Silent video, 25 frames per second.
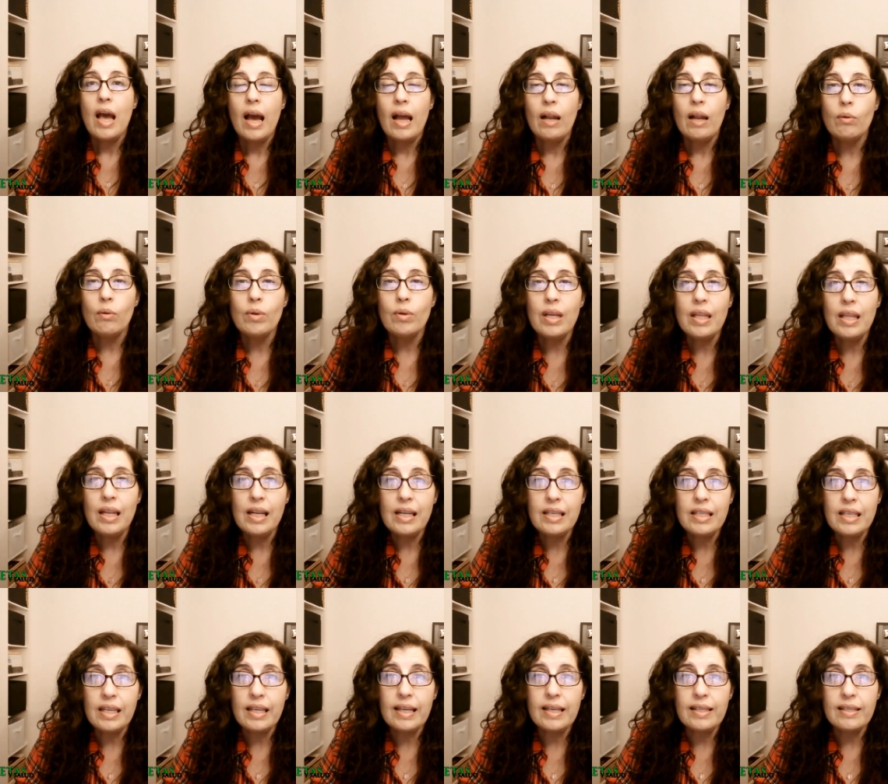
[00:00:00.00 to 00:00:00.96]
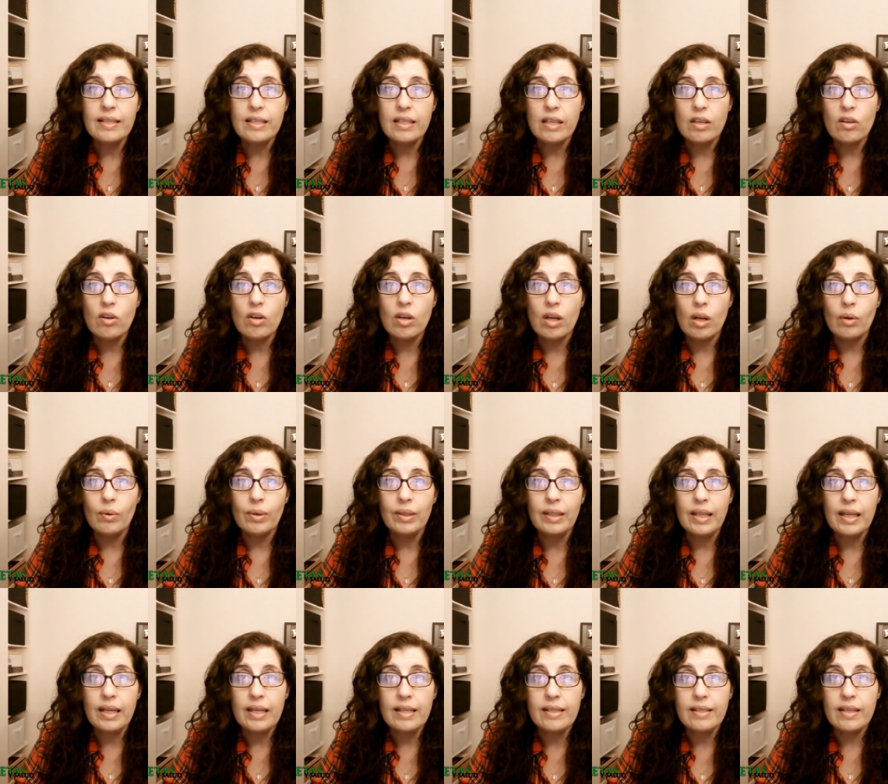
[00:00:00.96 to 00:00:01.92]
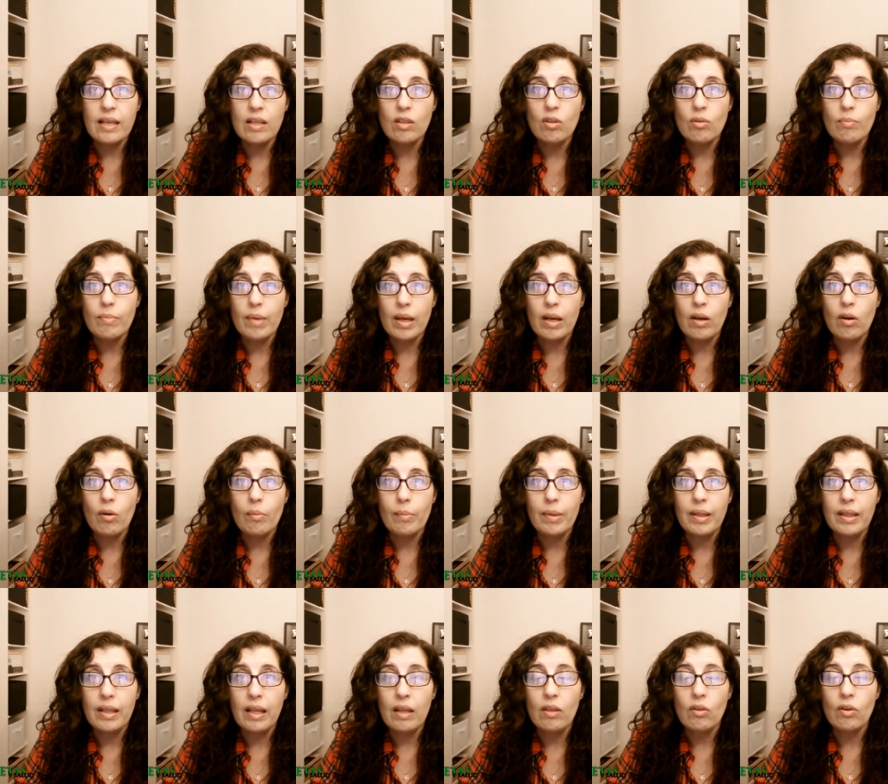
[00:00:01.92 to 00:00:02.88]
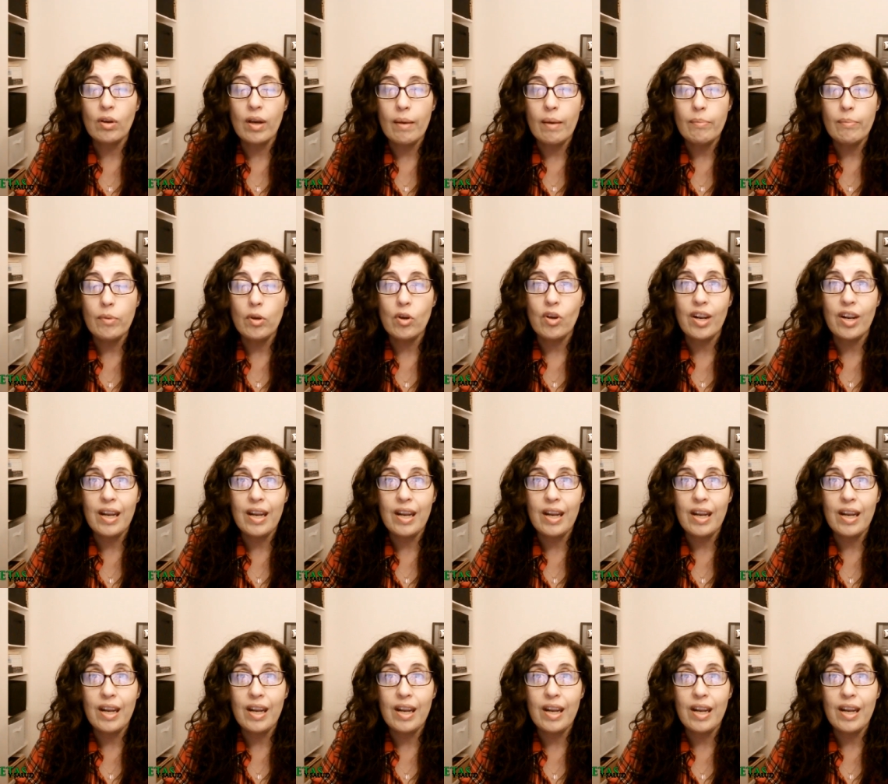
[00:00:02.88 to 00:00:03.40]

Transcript: Algunas de las chicas y chicos que lo están haciendo me han comentado cambios